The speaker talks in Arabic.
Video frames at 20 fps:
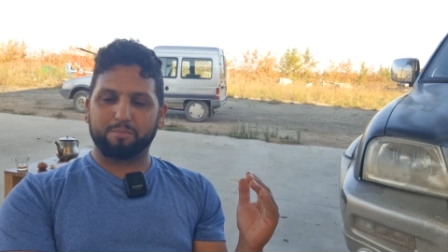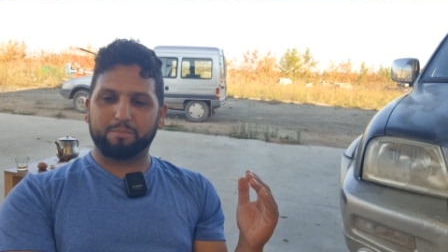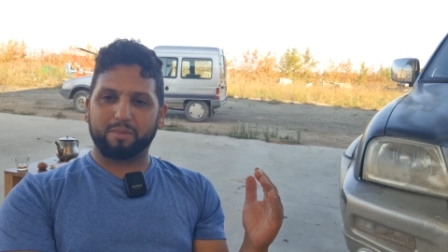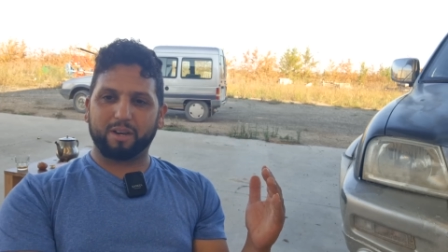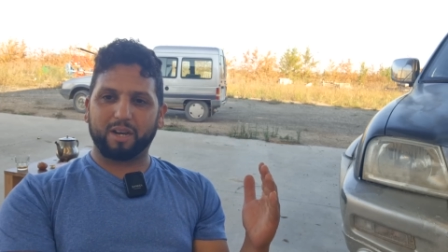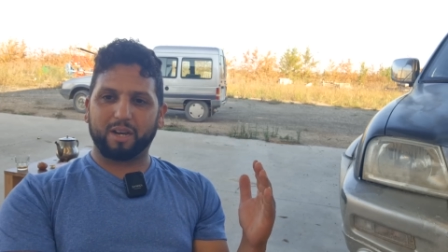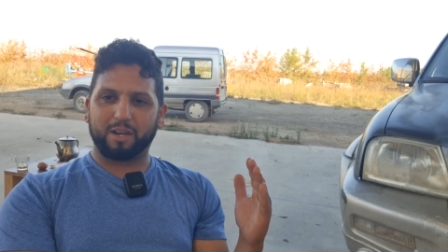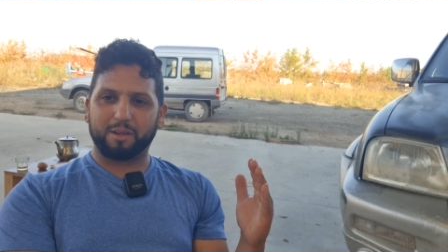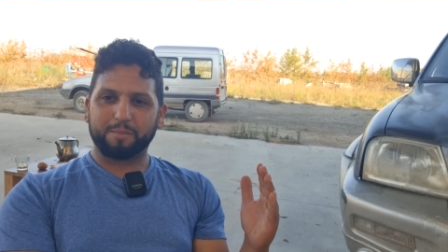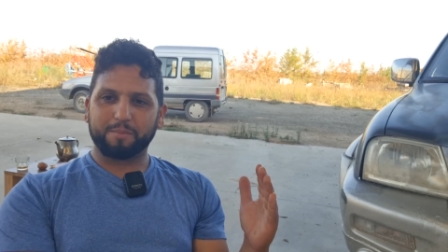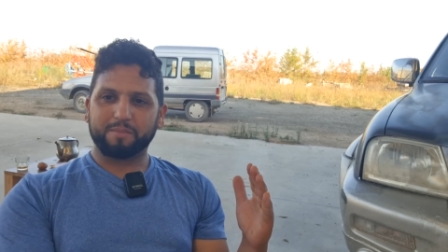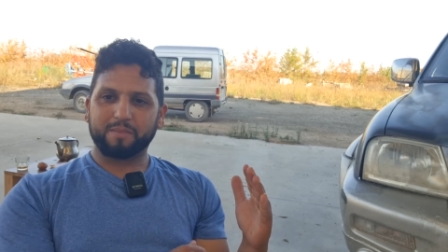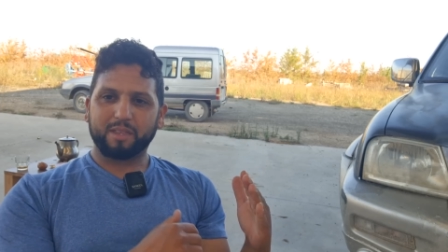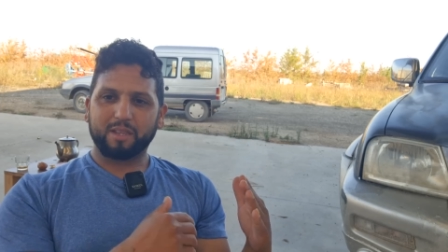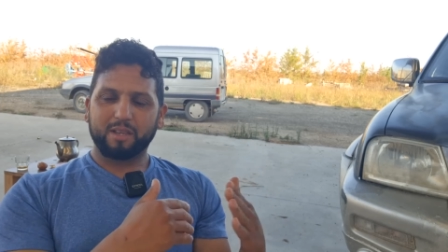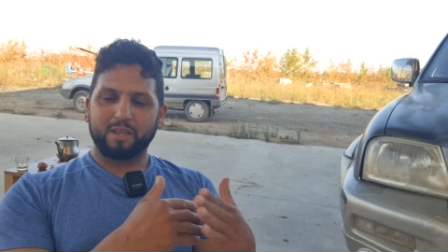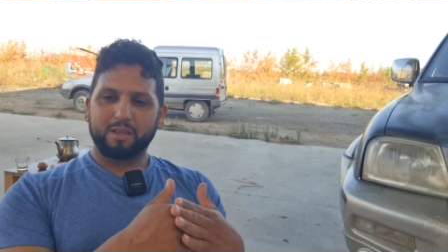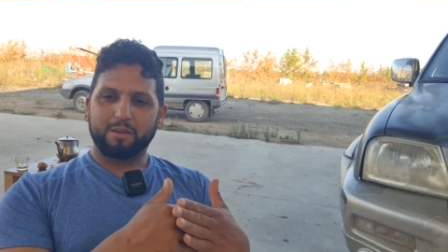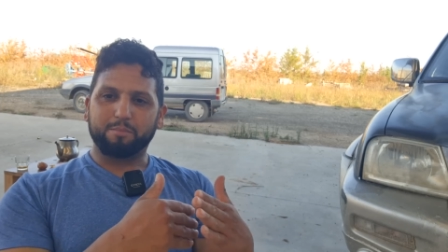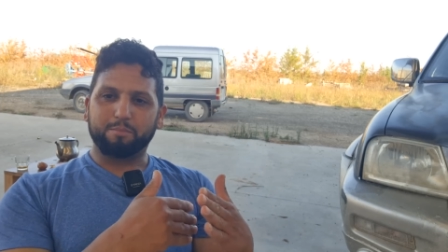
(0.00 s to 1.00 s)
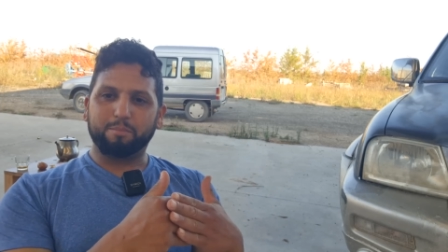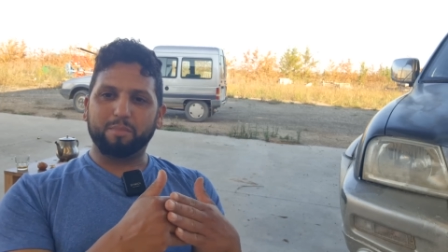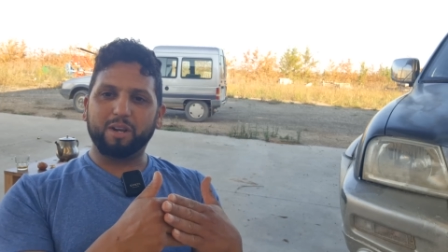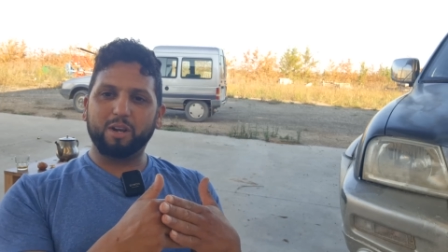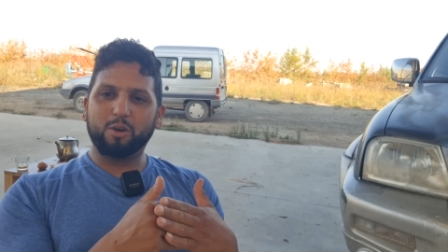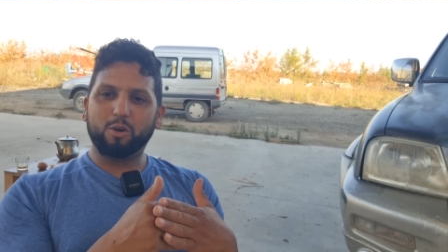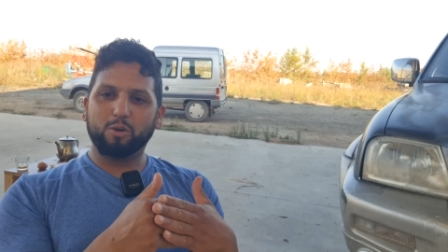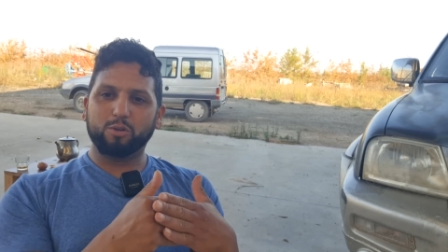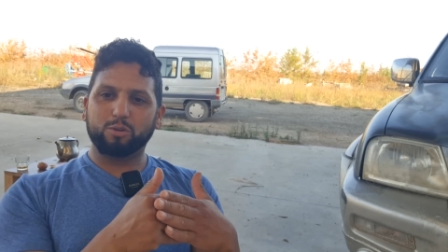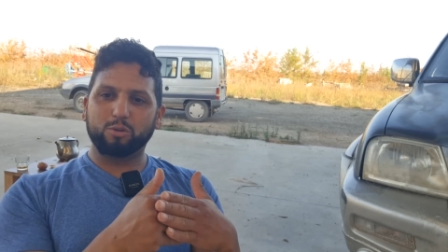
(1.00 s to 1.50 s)
ما من
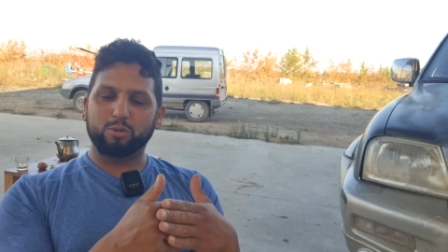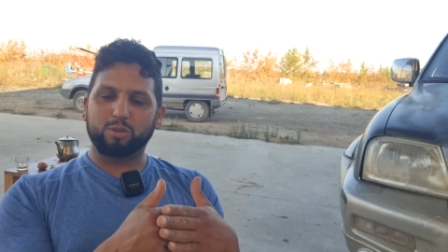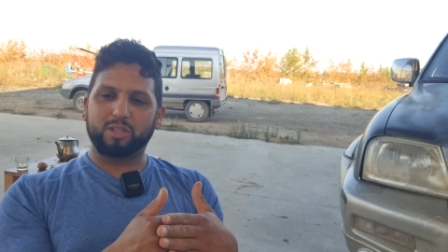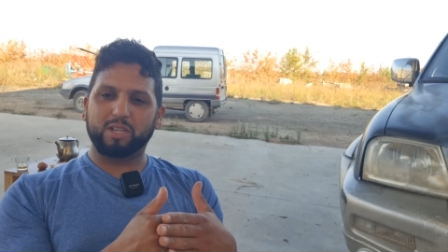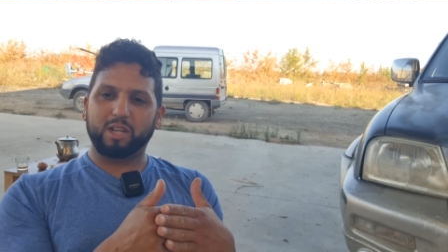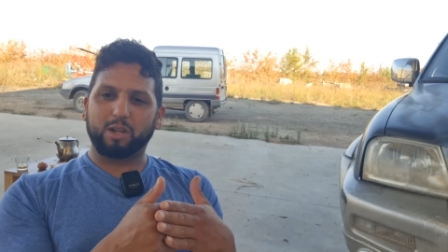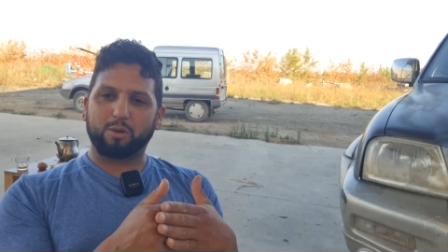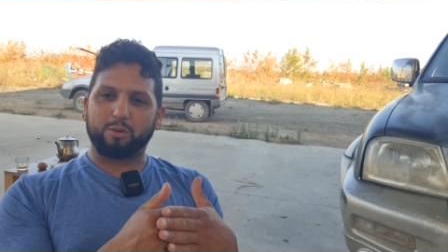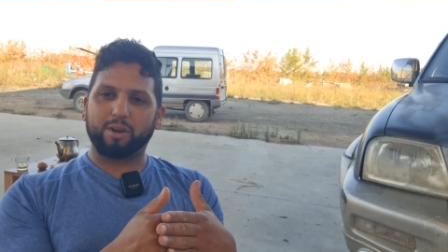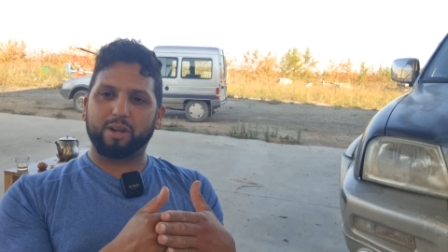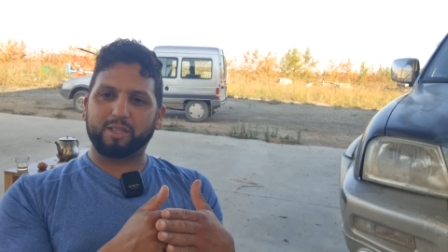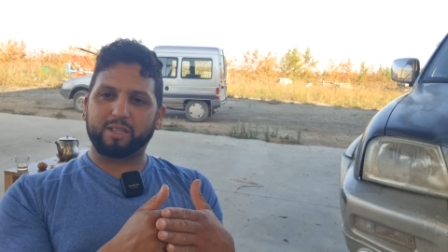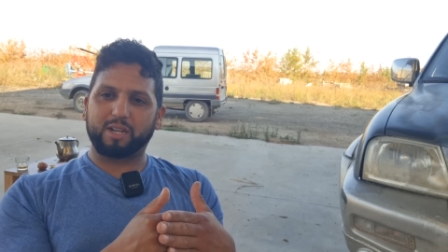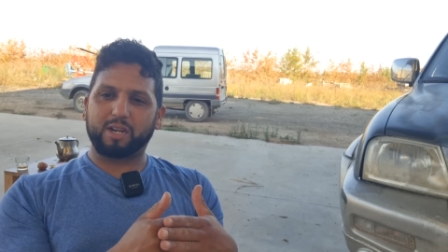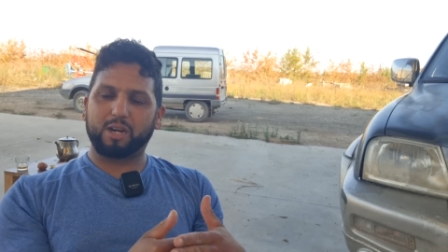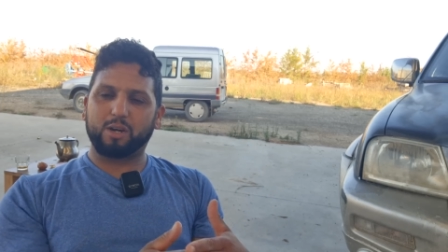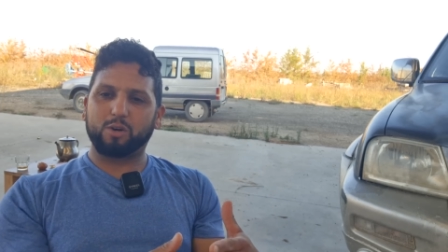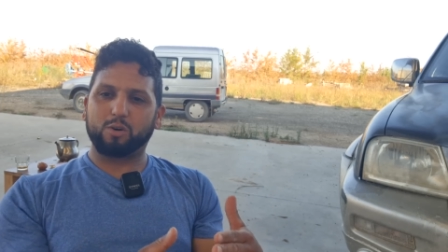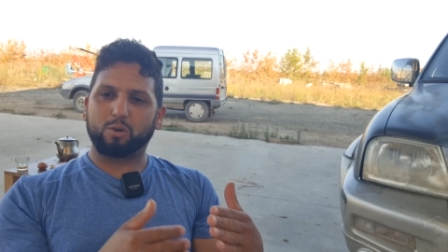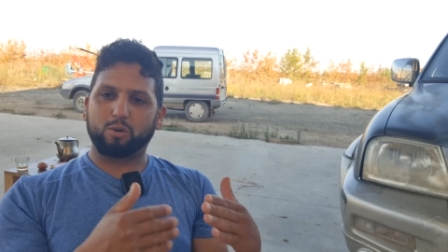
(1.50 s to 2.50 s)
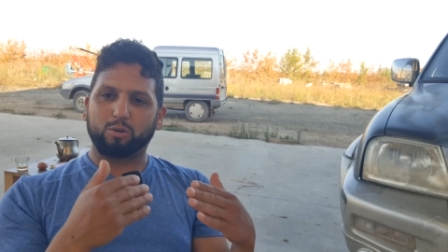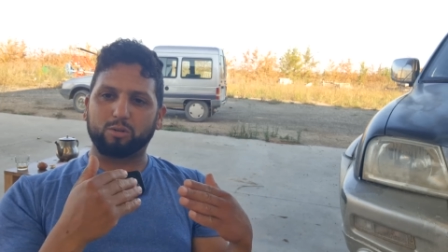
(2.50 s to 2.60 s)
الحدود ديال قنيطره